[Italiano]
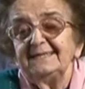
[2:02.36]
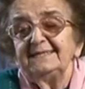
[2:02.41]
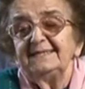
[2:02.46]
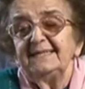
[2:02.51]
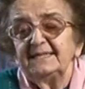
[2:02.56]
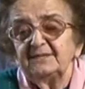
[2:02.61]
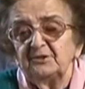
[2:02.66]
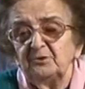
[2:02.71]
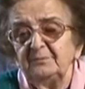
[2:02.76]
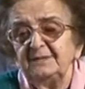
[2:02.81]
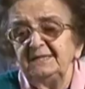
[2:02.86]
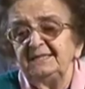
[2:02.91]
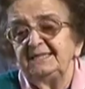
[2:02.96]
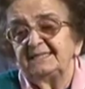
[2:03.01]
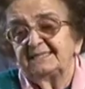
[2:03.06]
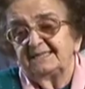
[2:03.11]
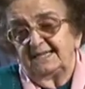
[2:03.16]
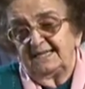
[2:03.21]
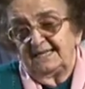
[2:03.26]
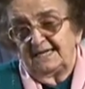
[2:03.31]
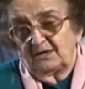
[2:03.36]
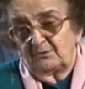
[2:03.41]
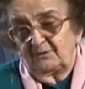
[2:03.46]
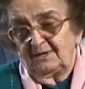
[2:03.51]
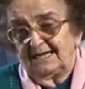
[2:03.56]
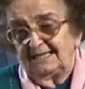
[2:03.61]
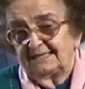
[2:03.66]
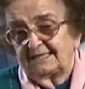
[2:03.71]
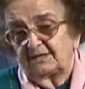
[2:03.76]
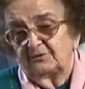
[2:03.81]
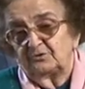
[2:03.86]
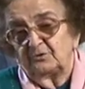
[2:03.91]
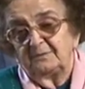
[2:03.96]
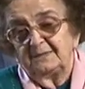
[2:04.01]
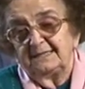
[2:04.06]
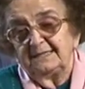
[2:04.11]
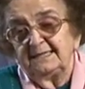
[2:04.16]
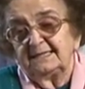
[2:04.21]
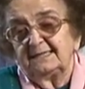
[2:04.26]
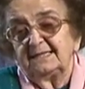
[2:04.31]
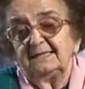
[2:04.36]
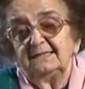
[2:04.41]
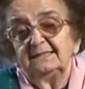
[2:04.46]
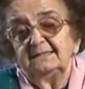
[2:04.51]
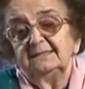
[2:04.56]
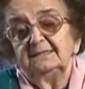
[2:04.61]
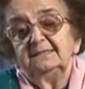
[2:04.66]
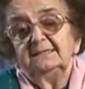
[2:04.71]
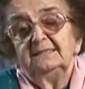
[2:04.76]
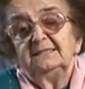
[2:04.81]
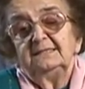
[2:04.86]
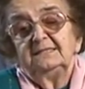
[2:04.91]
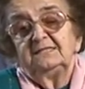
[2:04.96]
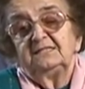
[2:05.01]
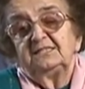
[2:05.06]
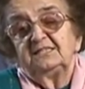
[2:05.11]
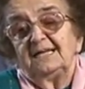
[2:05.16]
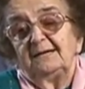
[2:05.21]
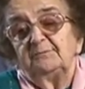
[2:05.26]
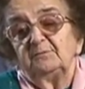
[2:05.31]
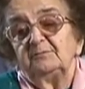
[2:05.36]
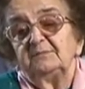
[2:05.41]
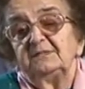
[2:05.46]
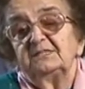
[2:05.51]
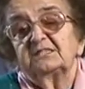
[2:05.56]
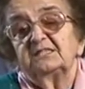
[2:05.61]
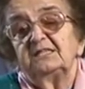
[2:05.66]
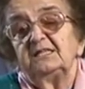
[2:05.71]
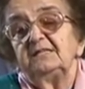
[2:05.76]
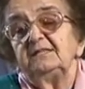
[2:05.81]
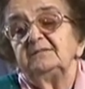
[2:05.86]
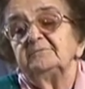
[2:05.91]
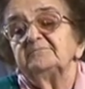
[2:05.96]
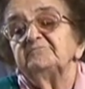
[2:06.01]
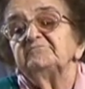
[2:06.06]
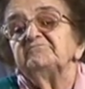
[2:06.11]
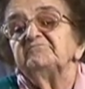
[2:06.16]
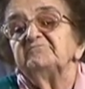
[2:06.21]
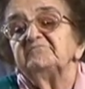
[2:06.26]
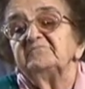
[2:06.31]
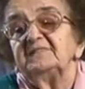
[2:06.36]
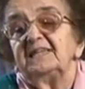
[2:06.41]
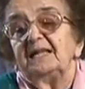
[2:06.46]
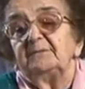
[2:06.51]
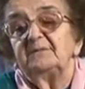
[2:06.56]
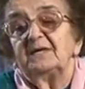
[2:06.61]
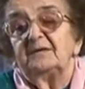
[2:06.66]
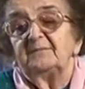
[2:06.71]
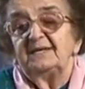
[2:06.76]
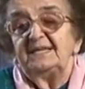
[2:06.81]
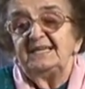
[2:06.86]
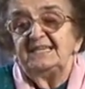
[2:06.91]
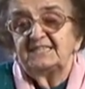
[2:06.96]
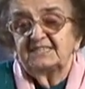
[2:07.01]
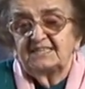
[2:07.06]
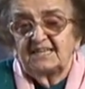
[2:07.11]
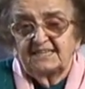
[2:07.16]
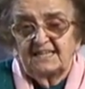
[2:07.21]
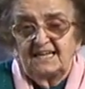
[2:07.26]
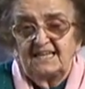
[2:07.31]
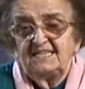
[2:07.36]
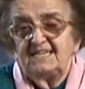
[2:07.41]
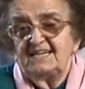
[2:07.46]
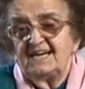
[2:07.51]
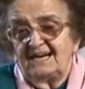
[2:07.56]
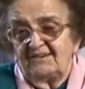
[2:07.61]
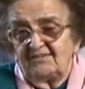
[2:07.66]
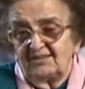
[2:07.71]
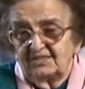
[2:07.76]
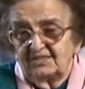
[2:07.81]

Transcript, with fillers: Da domenica a quell'altra domenica ci siamo messe lì, la mia maestra tagliava,